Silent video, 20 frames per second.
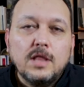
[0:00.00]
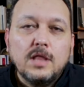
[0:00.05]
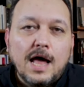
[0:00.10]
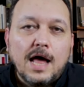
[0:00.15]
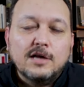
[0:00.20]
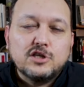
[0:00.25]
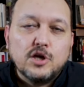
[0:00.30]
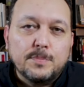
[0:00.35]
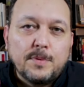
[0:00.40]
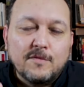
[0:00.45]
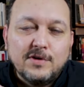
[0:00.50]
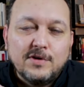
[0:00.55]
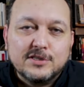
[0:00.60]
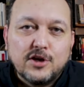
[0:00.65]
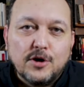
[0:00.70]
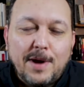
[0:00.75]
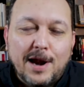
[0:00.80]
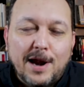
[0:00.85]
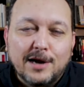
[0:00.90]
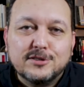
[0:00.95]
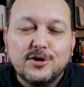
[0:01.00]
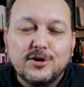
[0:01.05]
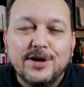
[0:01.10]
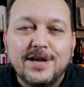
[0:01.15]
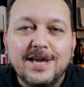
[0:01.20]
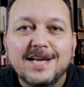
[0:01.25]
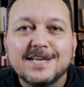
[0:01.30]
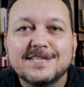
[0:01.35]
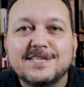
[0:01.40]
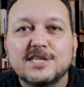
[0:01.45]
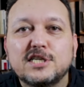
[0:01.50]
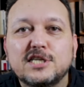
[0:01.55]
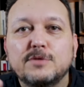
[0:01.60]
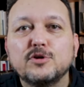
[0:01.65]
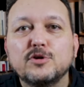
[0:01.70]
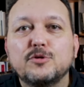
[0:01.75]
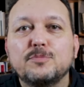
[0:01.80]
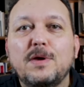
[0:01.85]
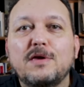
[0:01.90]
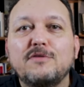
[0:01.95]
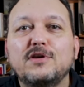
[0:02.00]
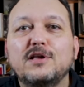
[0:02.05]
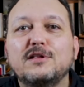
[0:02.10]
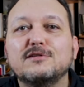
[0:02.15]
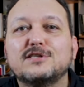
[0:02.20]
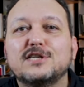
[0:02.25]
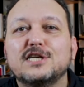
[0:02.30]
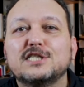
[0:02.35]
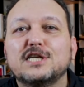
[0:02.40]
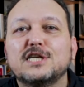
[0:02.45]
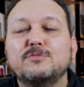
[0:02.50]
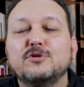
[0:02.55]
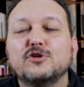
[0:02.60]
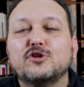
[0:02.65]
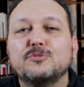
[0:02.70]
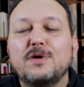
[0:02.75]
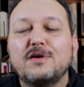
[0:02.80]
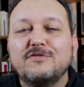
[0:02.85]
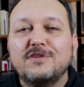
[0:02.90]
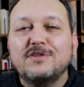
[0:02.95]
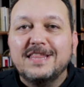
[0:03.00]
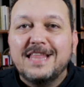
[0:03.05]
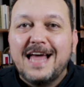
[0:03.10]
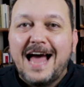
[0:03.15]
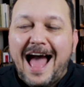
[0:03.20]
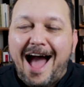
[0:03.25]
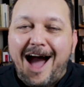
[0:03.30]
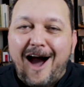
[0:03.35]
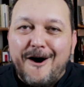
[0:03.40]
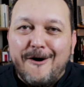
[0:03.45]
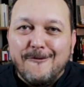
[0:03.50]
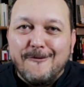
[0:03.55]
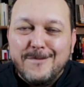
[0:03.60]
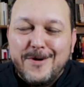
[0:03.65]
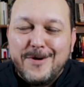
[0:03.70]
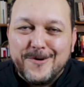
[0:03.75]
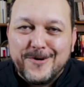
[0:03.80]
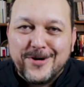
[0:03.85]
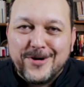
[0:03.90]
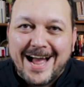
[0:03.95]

Olá, eu sou o professor Marcos Sorrilha, seja muito bem-vindo, seja muito bem-vinda ao meu